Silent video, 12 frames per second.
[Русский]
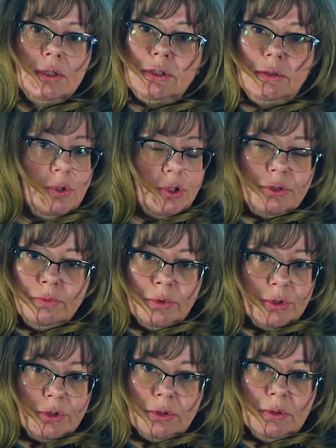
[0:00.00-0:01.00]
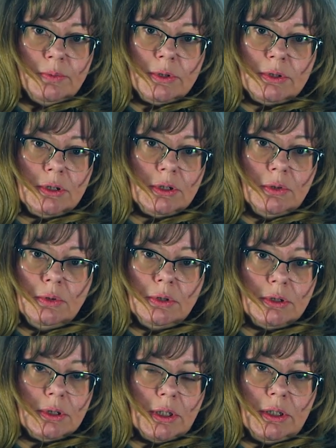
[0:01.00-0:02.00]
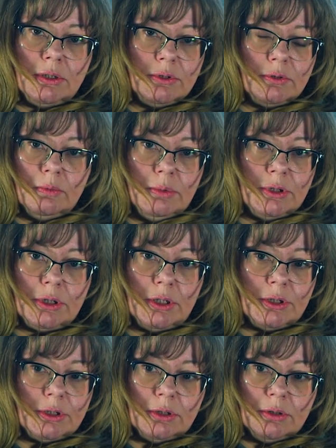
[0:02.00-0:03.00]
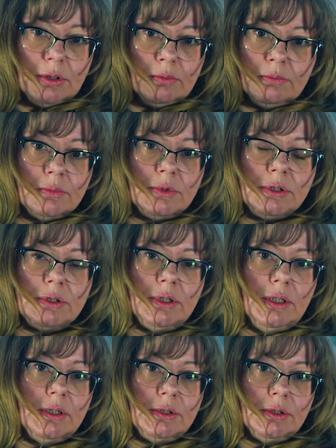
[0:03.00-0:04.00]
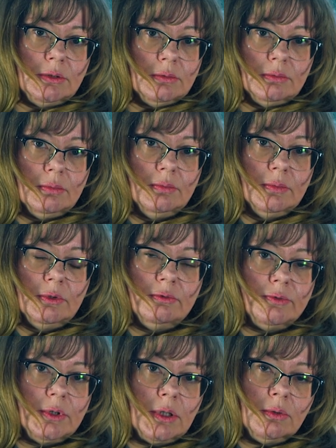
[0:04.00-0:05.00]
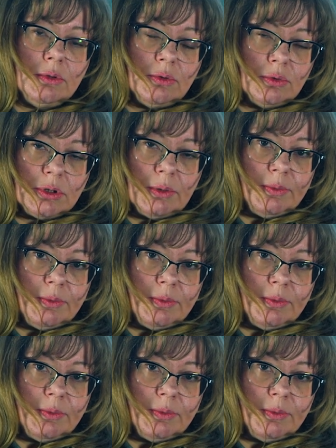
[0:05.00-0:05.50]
с ним ничего еще не произошло, и, скорее всего, в ближайшие там десятилетия второе тоже